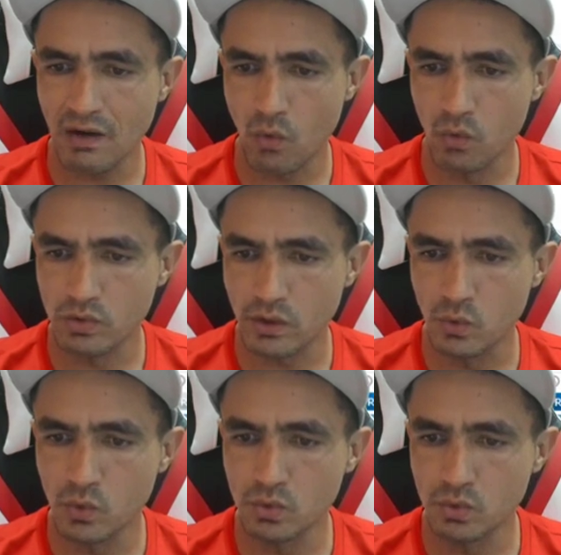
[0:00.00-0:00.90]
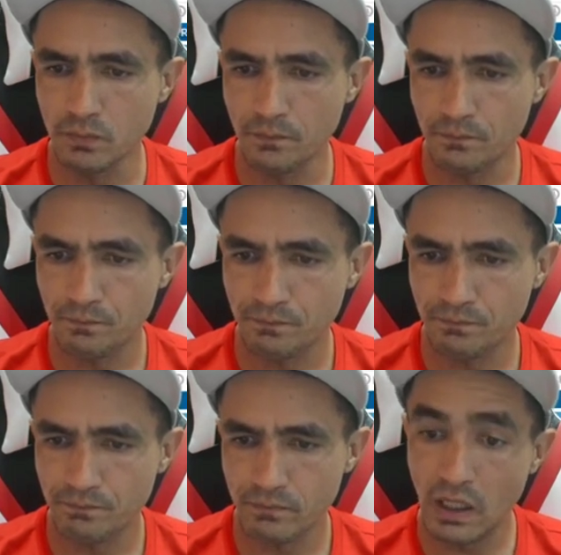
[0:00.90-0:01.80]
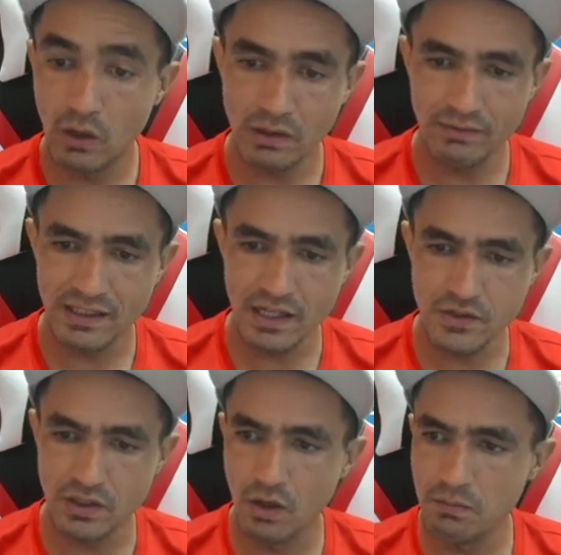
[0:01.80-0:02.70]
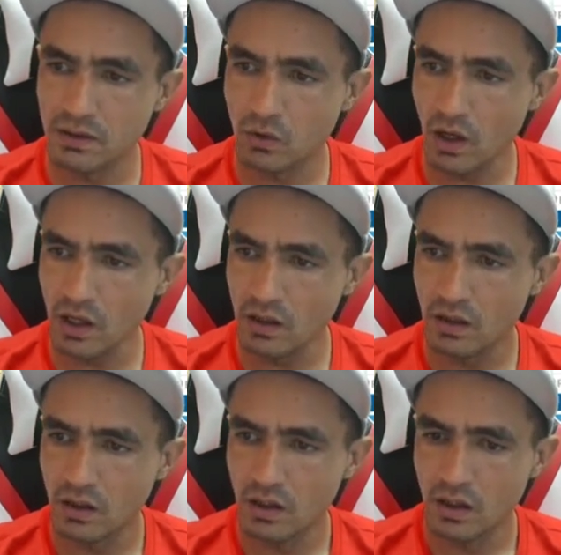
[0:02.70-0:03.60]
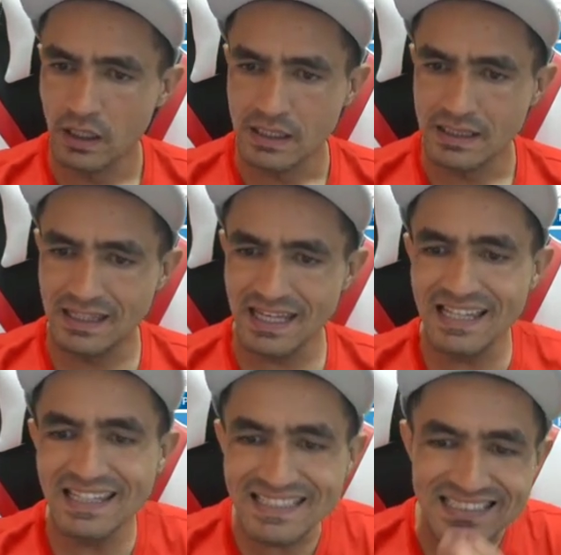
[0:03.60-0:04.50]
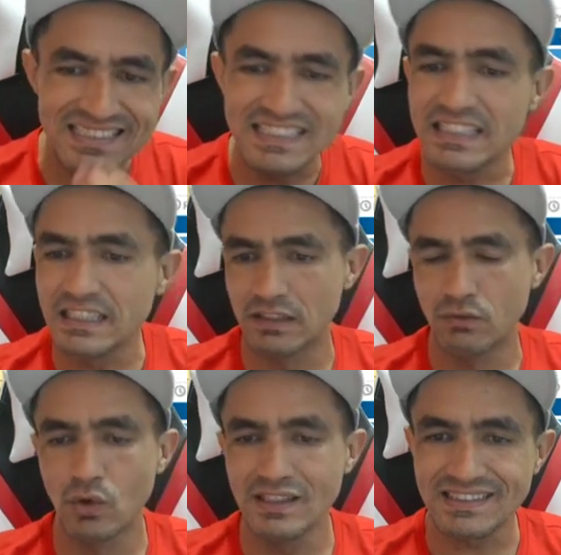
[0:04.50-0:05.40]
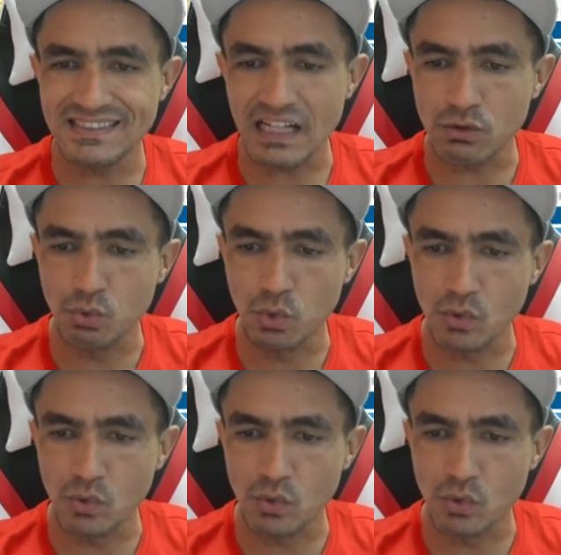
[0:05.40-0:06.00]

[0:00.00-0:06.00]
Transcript: conteúdo. Não, na verdade não, mano. Ó, delicinha. Vou listar tudo